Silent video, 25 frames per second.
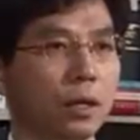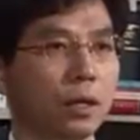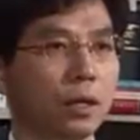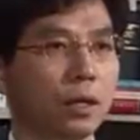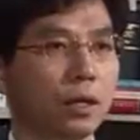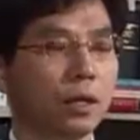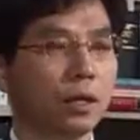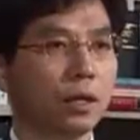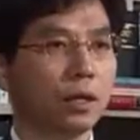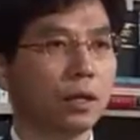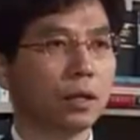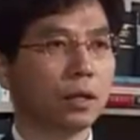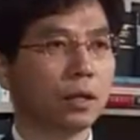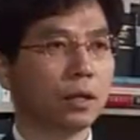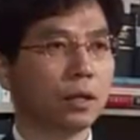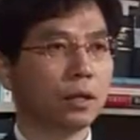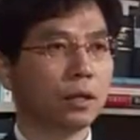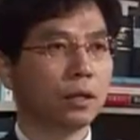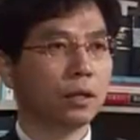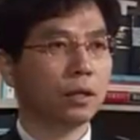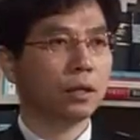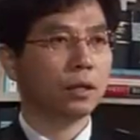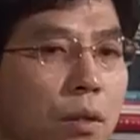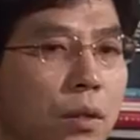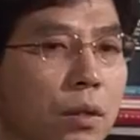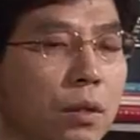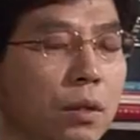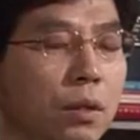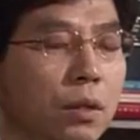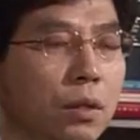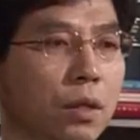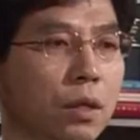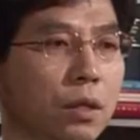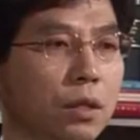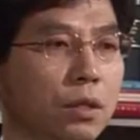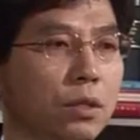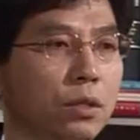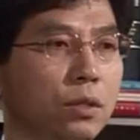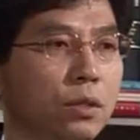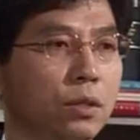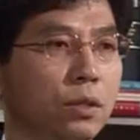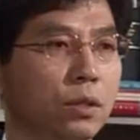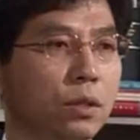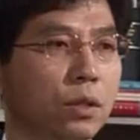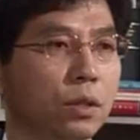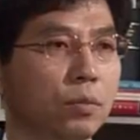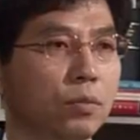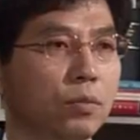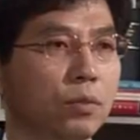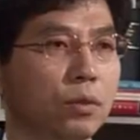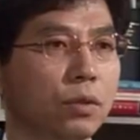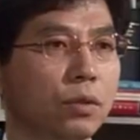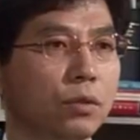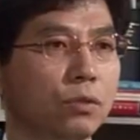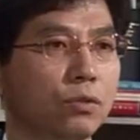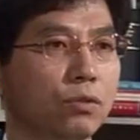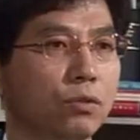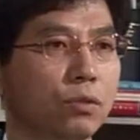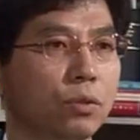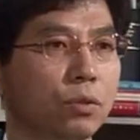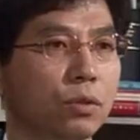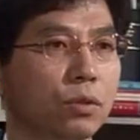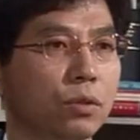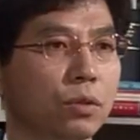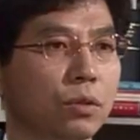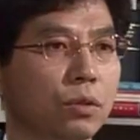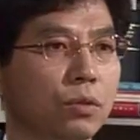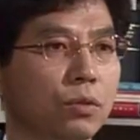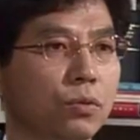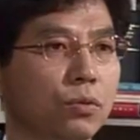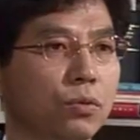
아, 각 지역에 뿌리를 두고 있는